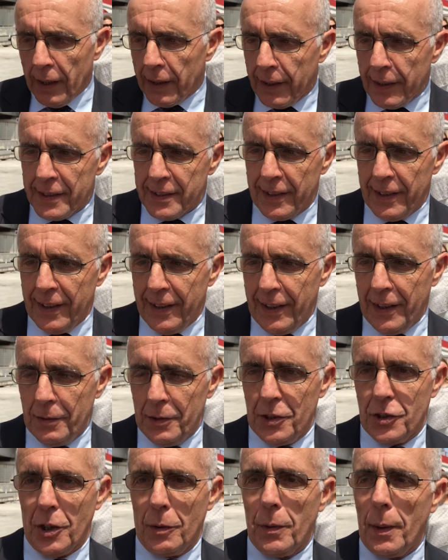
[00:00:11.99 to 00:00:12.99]
anche se
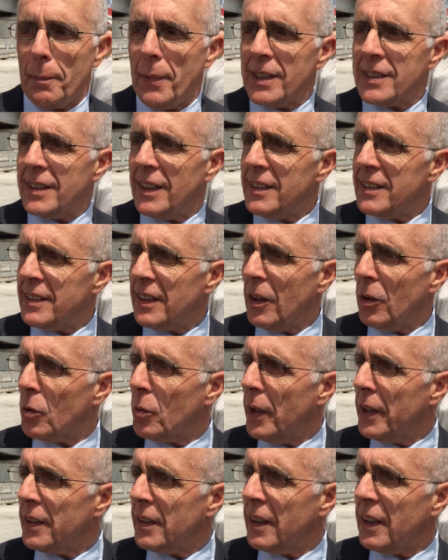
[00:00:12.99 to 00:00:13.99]
diciamo, è abbastanza
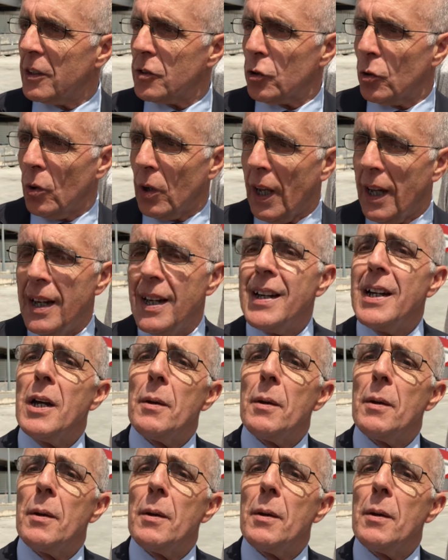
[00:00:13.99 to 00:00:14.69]
eloquente da sola,